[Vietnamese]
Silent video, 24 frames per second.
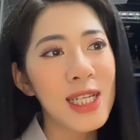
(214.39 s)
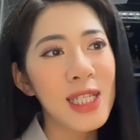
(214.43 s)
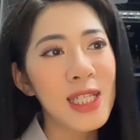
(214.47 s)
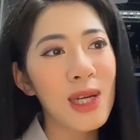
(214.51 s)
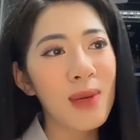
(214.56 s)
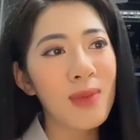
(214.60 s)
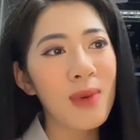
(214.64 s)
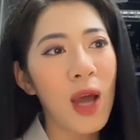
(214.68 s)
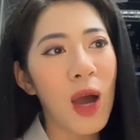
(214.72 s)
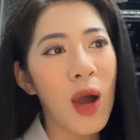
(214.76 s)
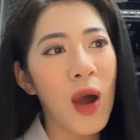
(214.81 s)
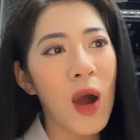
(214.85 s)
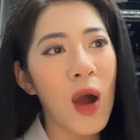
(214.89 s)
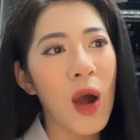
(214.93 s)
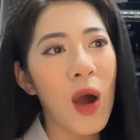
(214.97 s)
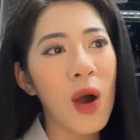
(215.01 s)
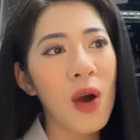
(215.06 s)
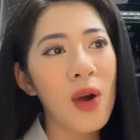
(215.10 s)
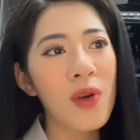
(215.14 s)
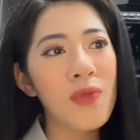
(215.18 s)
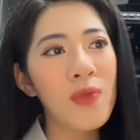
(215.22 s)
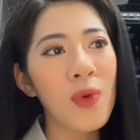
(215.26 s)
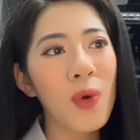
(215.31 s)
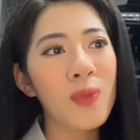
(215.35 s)
Trong
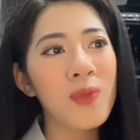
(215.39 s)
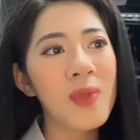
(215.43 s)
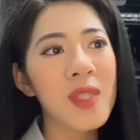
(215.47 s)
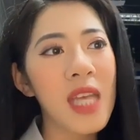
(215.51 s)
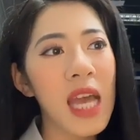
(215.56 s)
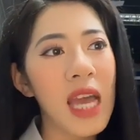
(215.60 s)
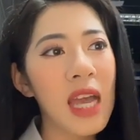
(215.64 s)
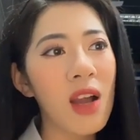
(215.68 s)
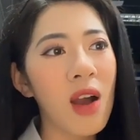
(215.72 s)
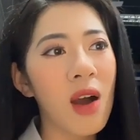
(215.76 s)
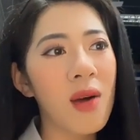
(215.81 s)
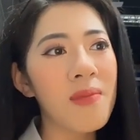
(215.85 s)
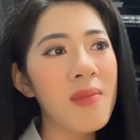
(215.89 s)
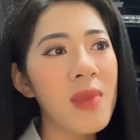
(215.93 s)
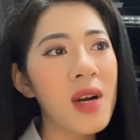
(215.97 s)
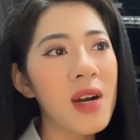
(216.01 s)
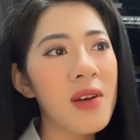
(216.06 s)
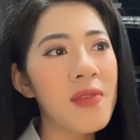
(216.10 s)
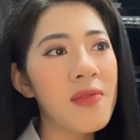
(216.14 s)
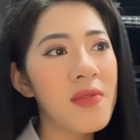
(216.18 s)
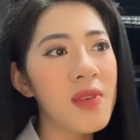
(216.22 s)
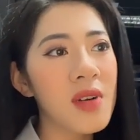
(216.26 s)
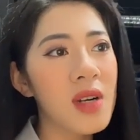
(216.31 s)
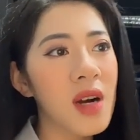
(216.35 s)
đó, vùng dễ có
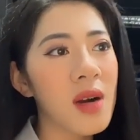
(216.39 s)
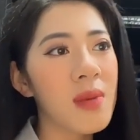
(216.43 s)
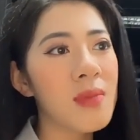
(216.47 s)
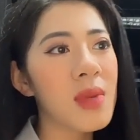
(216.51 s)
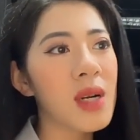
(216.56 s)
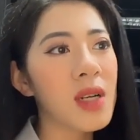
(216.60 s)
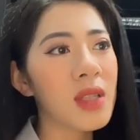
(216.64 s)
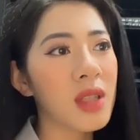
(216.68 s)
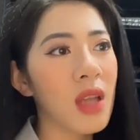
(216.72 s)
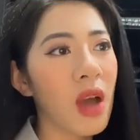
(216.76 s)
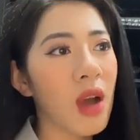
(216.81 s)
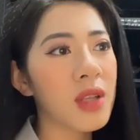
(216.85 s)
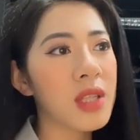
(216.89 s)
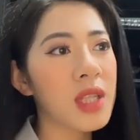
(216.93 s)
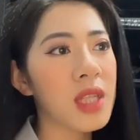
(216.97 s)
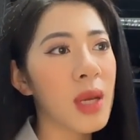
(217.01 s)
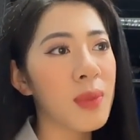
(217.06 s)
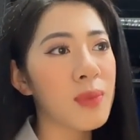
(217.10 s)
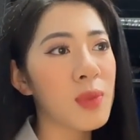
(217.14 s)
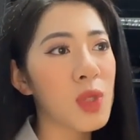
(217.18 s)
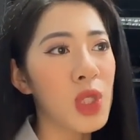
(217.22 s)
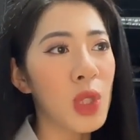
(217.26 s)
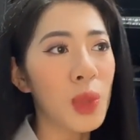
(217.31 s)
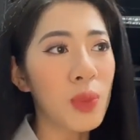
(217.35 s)
mưa vừa, mưa to
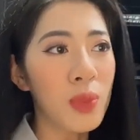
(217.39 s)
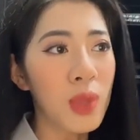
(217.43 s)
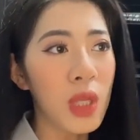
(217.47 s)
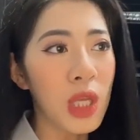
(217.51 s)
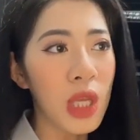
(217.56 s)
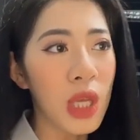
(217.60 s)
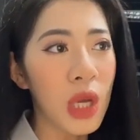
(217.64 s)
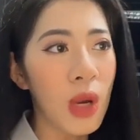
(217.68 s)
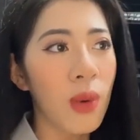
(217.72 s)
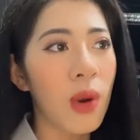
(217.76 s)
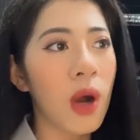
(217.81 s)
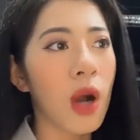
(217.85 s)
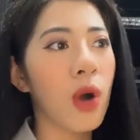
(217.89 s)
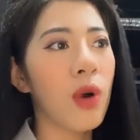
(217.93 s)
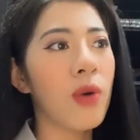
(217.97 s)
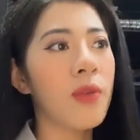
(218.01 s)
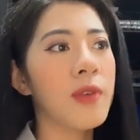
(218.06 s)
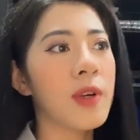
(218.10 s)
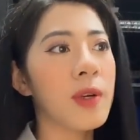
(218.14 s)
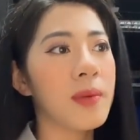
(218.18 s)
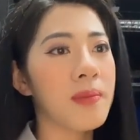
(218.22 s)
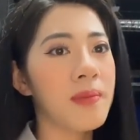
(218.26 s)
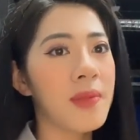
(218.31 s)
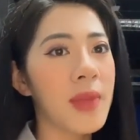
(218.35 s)
tập trung nhiều ở khu
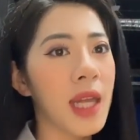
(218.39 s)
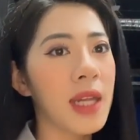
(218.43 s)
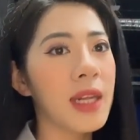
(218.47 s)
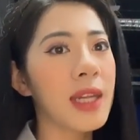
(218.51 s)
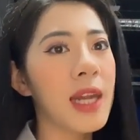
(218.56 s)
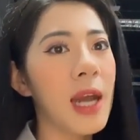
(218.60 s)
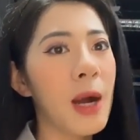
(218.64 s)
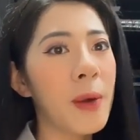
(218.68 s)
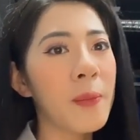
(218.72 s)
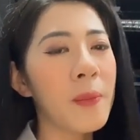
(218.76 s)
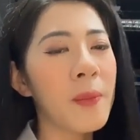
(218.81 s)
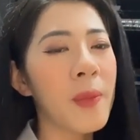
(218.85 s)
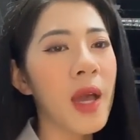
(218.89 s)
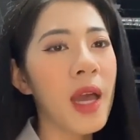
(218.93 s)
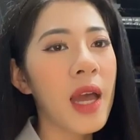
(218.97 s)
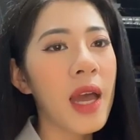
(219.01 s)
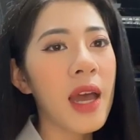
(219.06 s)
vực miền Đông